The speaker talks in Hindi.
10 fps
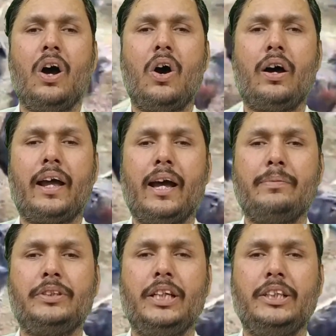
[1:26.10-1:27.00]
और
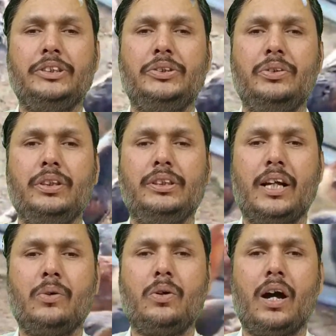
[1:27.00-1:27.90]
आपसे जुड़
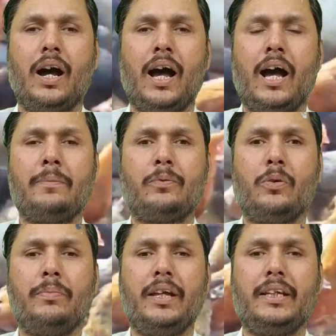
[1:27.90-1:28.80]
जाऊंगा आपको
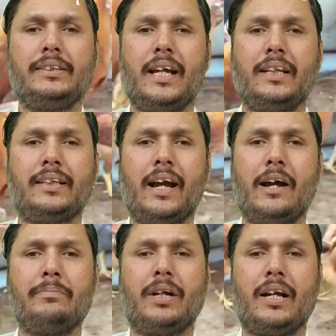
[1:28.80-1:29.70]
मेरे साथ
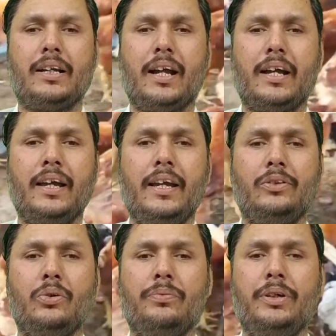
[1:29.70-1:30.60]
काम करना है
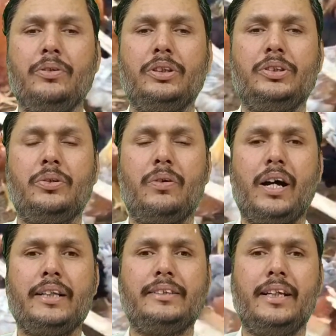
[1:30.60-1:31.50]
तो वीडियो
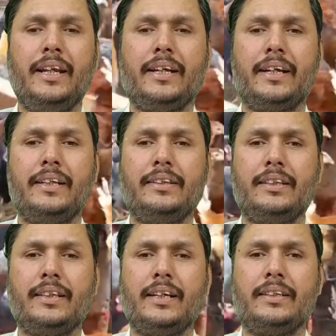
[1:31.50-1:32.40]
शुरुआत से लेकर अंत
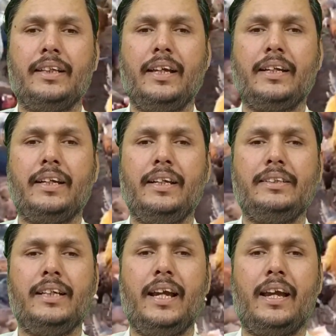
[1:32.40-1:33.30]
तक देख
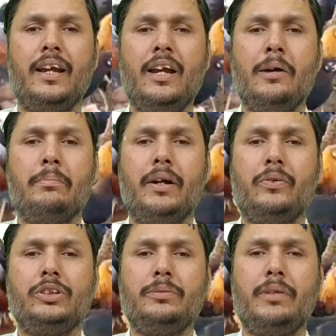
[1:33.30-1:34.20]
लीजिए मैं
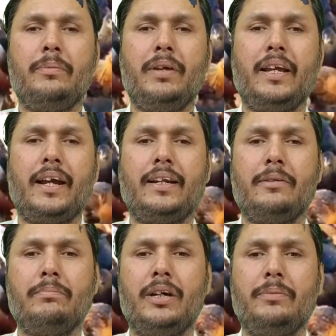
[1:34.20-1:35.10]
उसमें मेरा
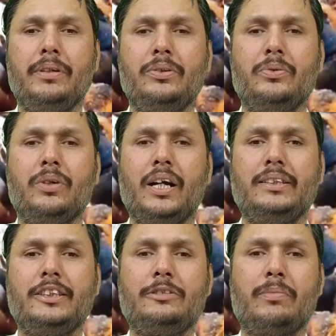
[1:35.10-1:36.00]
नंबर भी दूंगा
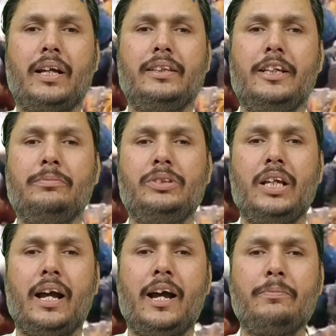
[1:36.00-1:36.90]
जिस माध्यम से
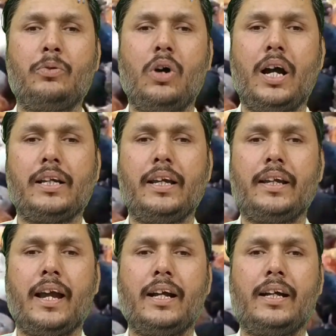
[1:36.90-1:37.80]
आपको आगे
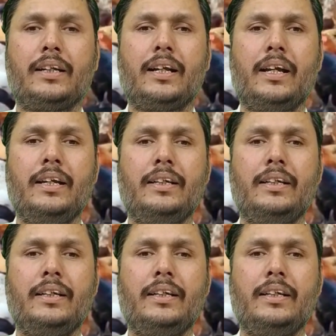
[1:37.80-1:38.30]
क्या करना है